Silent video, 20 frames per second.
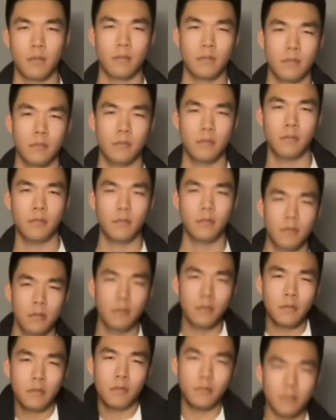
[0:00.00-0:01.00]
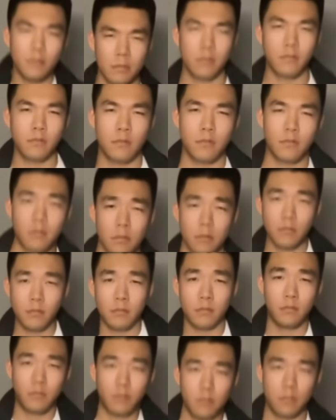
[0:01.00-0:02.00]
cách phát âm, âm đờ trong
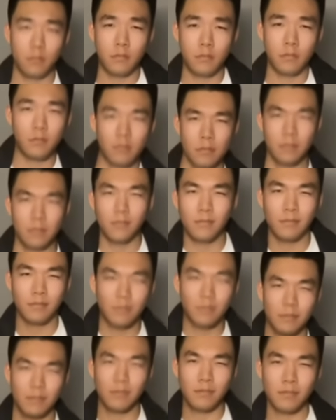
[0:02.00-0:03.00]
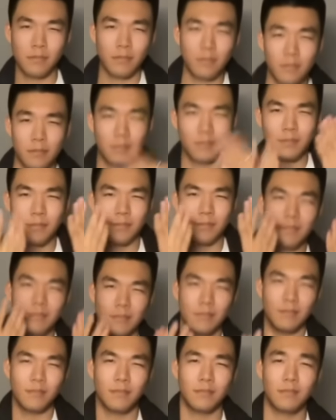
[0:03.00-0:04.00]
tiếng Việt có hai cách phát âm, trong
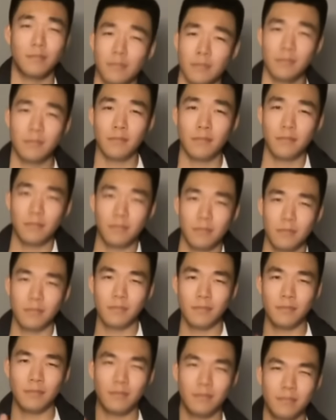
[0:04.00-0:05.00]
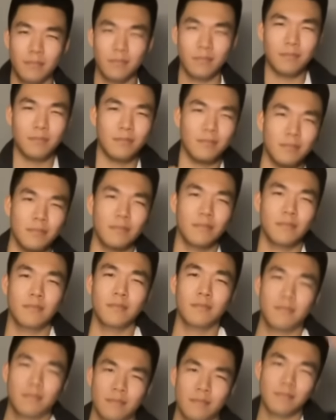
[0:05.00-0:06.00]
khi cách phát âm chữ đờ trong bình âm tiếng
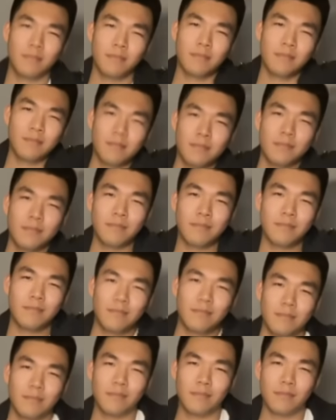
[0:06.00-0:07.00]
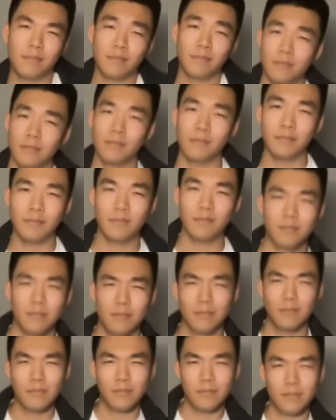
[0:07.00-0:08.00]
Trung chỉ có thể phát âm là tờ,
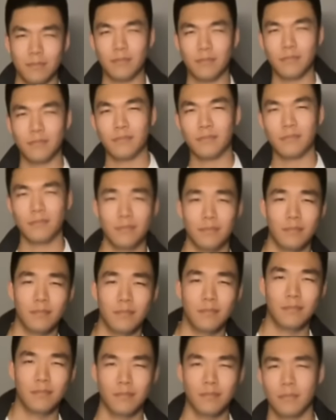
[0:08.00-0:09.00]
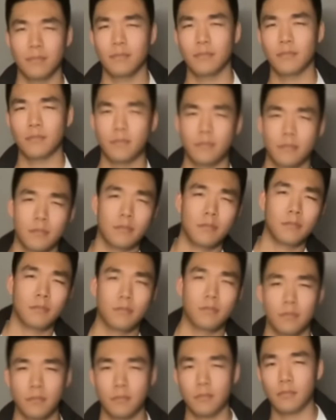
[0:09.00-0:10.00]
không có sự phân biệt giữa cách phát âm miền
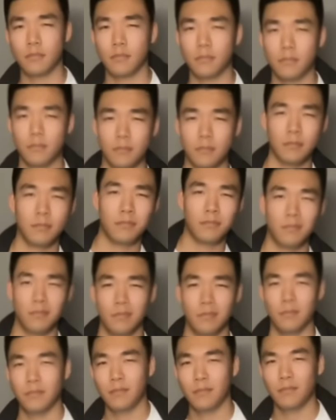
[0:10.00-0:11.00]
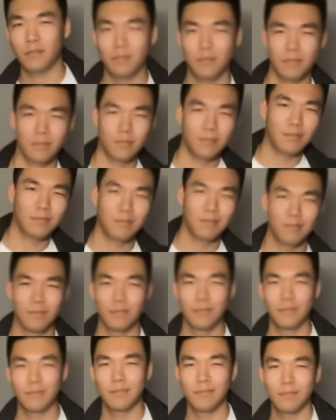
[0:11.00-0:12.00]
Bắc và miền Nam của tất cả các phụ âm
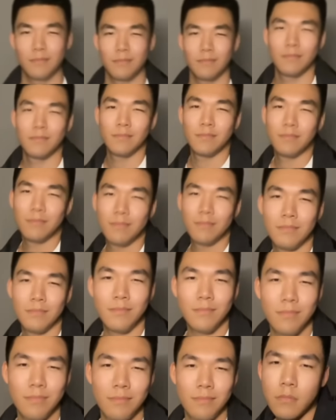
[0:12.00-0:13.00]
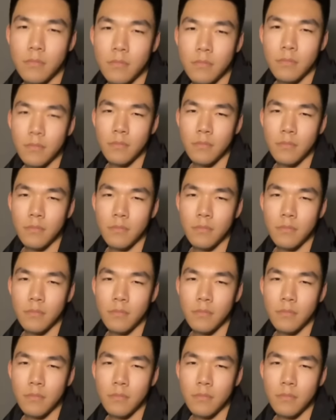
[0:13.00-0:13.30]
đầu. Tiếng miền Nam của